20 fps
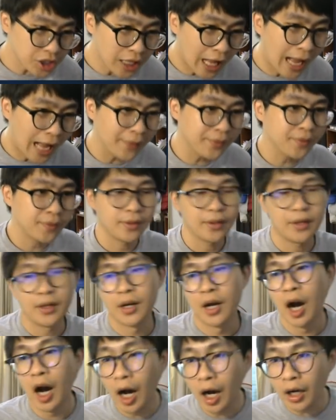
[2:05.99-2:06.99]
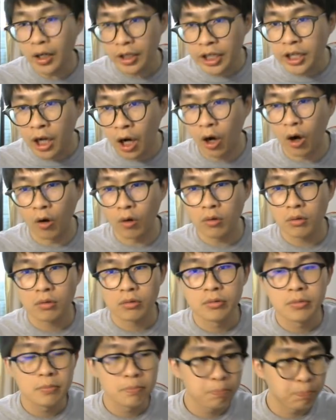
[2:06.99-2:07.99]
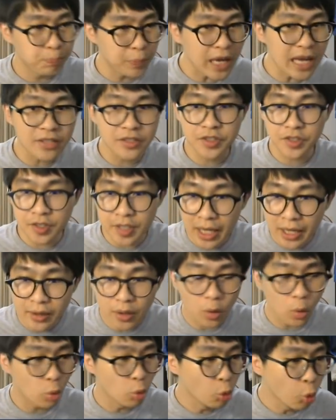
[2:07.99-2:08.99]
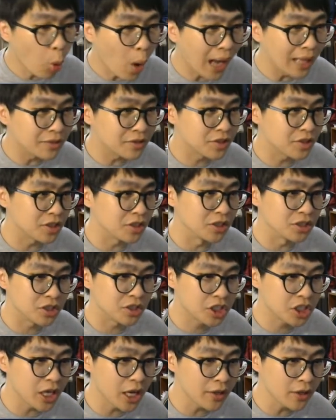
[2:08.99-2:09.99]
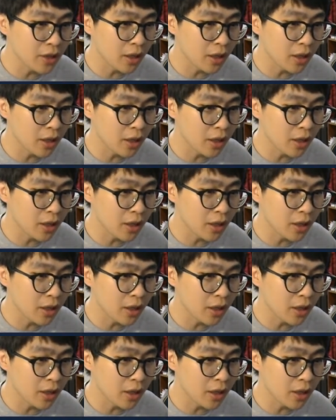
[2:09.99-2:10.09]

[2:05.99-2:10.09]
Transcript: 蓝和一红，变身万紫千